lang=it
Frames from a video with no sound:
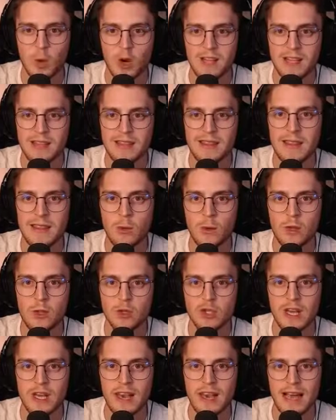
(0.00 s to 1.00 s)
sono tanti di quegli
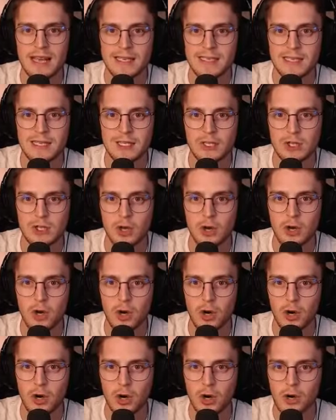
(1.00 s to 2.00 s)
uccellastri
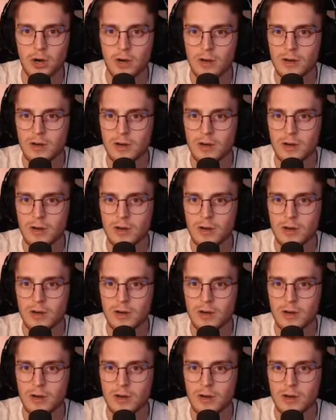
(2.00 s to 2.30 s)
sto